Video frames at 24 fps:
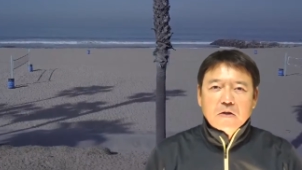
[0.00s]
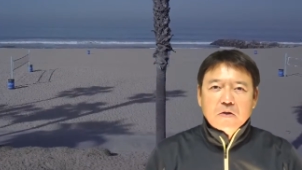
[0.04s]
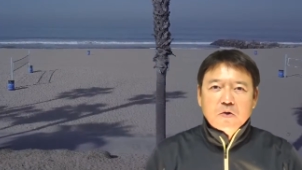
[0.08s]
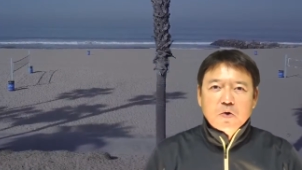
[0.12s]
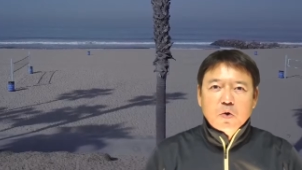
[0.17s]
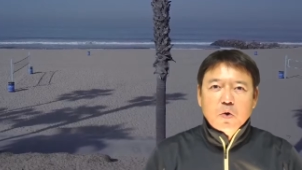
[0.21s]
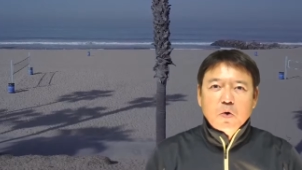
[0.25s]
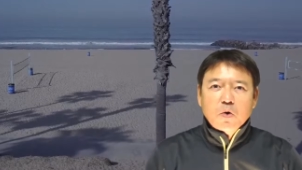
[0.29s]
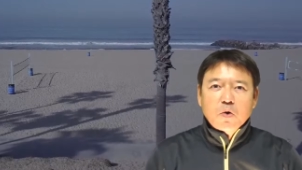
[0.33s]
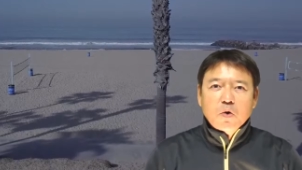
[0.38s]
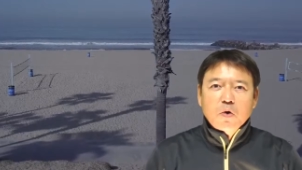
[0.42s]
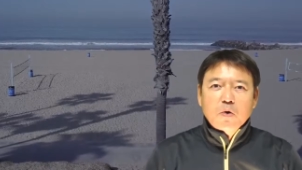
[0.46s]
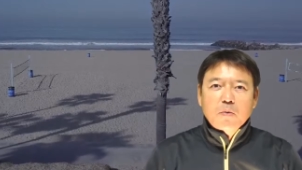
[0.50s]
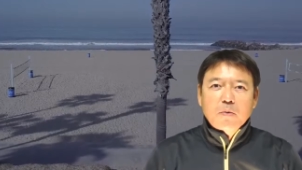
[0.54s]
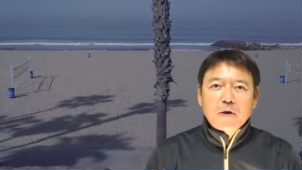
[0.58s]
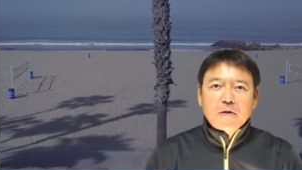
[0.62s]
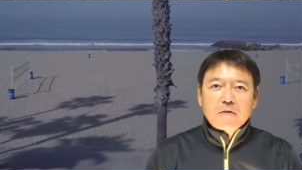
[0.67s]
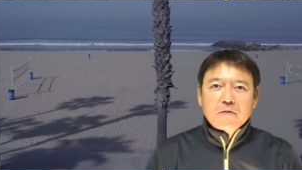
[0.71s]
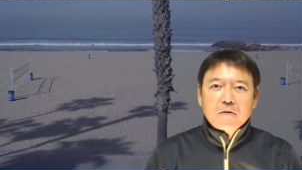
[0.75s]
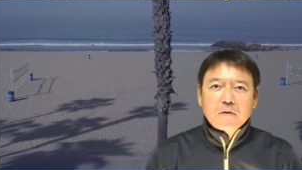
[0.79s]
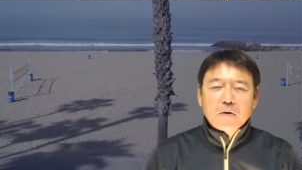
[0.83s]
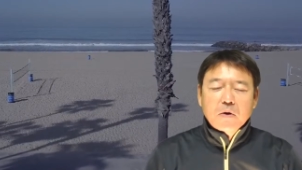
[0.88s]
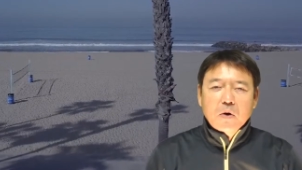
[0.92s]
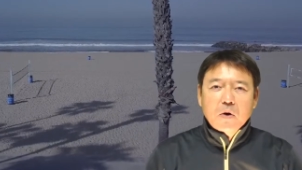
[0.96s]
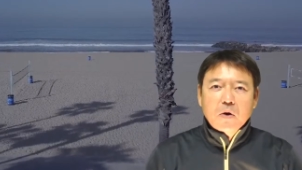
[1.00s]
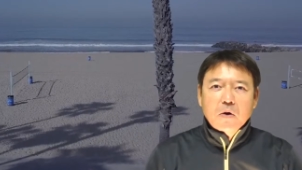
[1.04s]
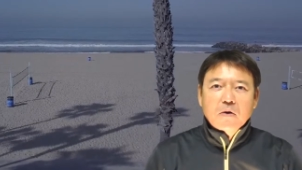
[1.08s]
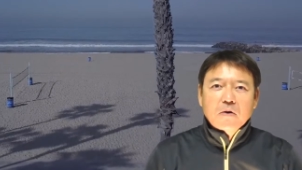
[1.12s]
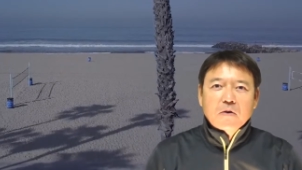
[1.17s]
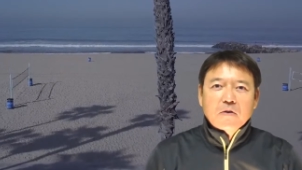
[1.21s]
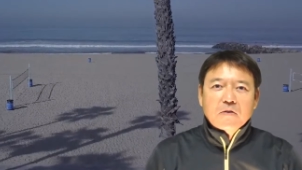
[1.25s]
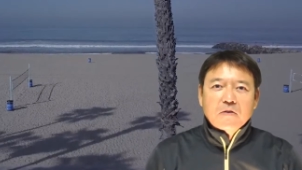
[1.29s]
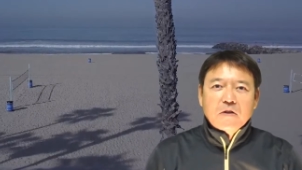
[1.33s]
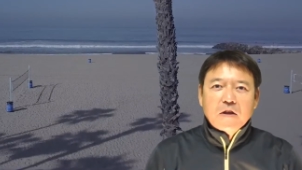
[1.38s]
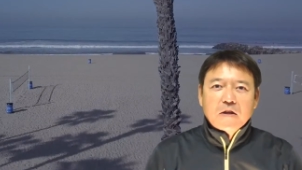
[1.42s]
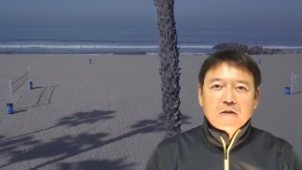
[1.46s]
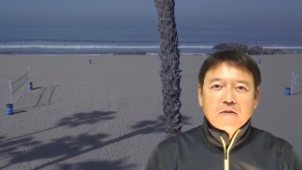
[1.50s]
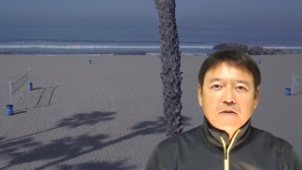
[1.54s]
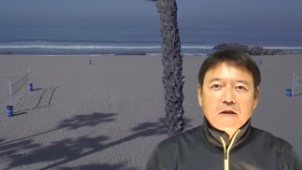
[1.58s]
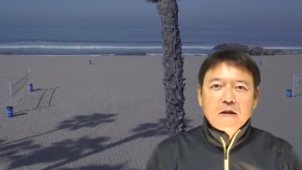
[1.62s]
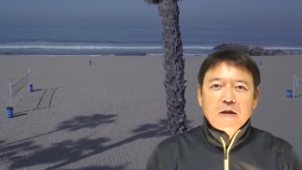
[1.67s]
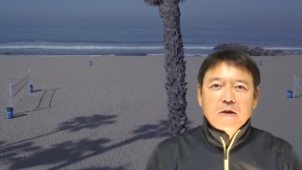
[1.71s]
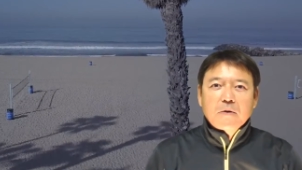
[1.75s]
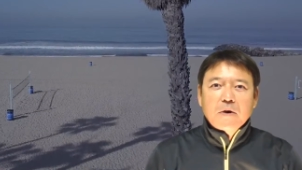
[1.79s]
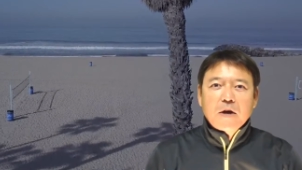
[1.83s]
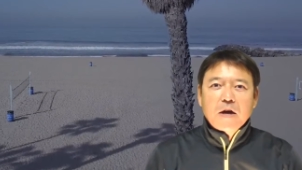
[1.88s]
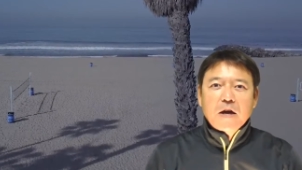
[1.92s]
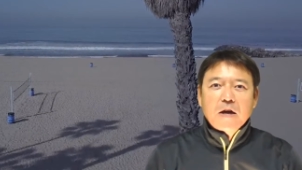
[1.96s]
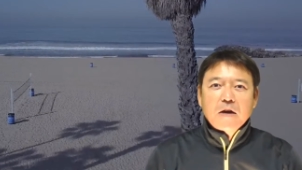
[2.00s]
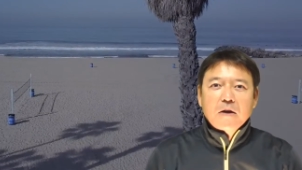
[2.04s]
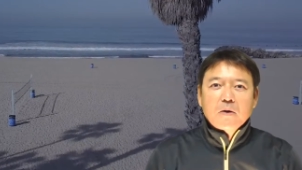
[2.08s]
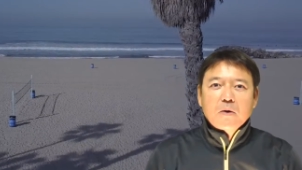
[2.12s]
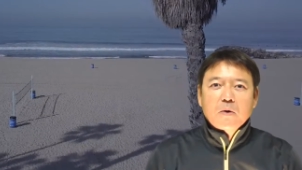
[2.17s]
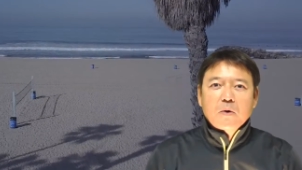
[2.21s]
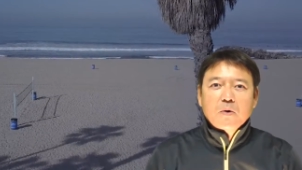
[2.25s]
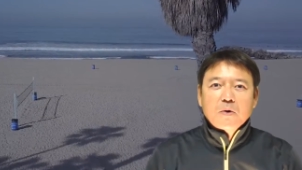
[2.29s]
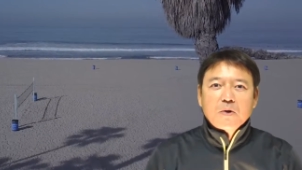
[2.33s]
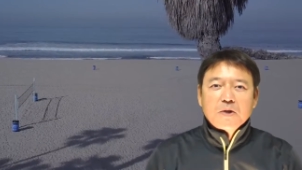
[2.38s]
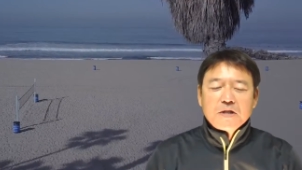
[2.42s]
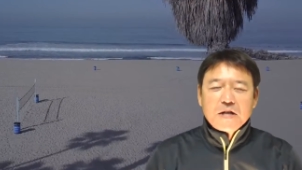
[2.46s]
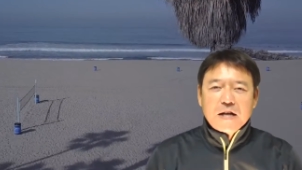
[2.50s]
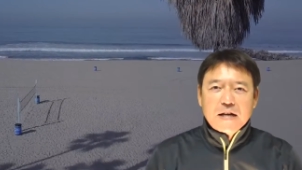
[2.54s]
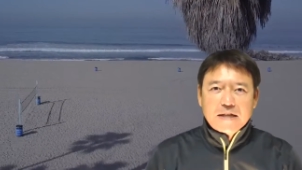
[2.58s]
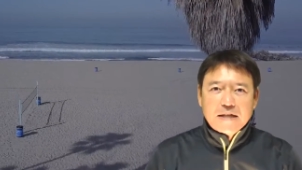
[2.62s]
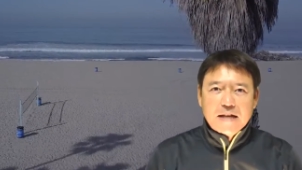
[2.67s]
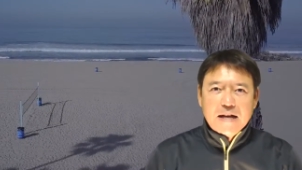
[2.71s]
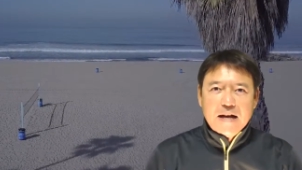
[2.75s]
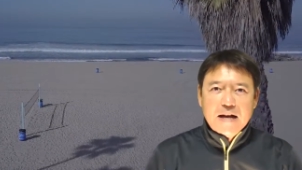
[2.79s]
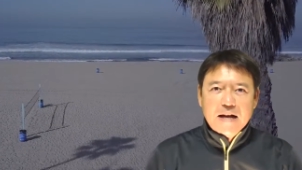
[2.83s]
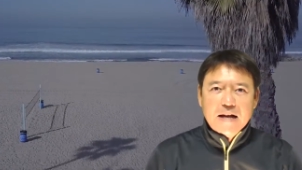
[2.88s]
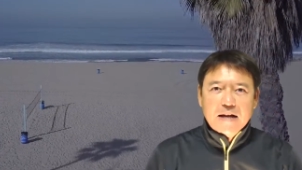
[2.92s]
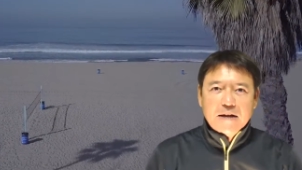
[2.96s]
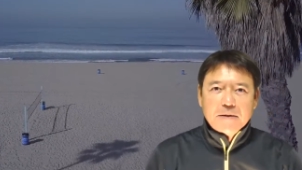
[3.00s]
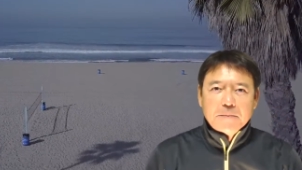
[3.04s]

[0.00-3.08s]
状況別の設定の変更の仕方、